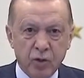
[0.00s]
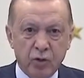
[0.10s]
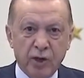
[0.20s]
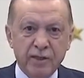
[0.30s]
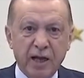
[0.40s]

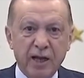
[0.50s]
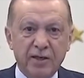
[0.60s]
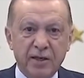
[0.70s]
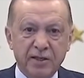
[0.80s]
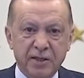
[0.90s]
Küresel
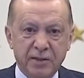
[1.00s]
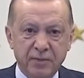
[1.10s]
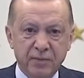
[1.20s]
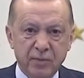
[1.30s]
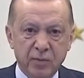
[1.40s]
krizin
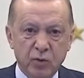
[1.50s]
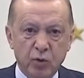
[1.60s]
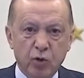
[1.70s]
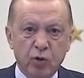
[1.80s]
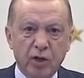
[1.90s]

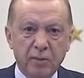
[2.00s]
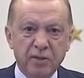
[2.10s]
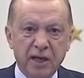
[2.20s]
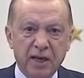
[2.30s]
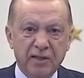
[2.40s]

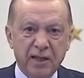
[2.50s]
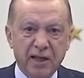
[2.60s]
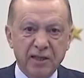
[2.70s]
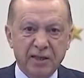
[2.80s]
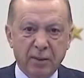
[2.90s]
ülkemize
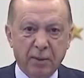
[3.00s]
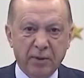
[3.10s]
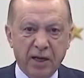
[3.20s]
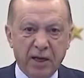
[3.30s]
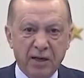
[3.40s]
etkileri
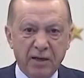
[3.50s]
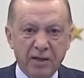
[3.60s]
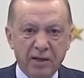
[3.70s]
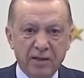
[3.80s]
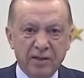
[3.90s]
sebebiyle
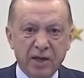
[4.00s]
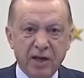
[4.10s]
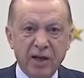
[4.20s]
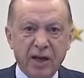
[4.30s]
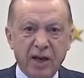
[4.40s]

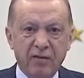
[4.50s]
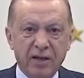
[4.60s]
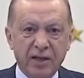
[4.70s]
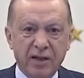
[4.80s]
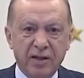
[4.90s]
canı yanan
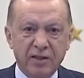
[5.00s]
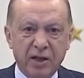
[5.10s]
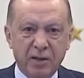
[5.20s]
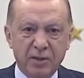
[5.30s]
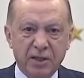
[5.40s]

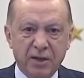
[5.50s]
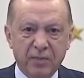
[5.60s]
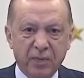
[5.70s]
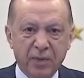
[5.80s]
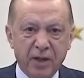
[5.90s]

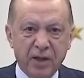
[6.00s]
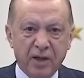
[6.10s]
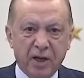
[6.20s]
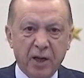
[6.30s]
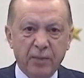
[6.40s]
vatandaşlarımıza
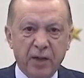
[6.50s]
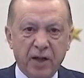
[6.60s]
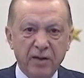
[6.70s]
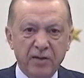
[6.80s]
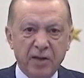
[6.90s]

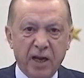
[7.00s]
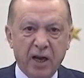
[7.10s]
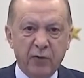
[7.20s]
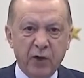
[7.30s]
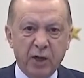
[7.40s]
kayıplarını
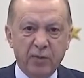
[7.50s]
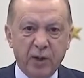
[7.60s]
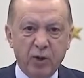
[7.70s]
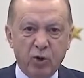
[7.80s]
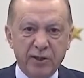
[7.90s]
telafi
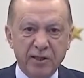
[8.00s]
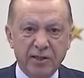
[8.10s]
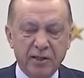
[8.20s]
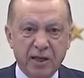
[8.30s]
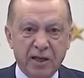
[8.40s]
etmenin
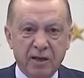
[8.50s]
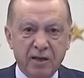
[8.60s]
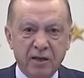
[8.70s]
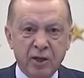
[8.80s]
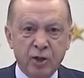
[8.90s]
ötesinde
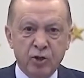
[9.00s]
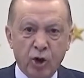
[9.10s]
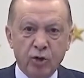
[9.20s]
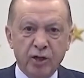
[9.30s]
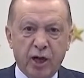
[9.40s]

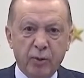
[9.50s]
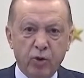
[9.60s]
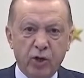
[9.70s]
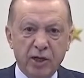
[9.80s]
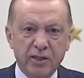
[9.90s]
çok daha
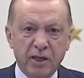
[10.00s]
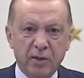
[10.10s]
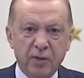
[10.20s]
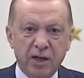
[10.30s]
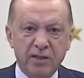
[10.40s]
büyük
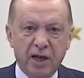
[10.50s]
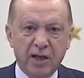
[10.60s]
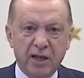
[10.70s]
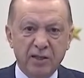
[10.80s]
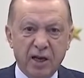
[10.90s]
kazanımlar
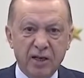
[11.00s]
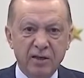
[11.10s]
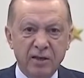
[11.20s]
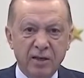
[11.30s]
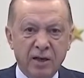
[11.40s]

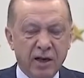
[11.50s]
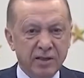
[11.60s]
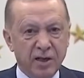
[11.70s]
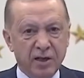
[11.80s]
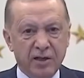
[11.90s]
sağlayacak
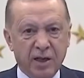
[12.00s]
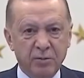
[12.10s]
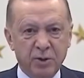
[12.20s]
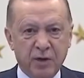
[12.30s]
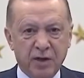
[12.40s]

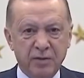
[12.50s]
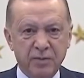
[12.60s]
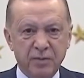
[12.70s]
hazırlıklarımız var.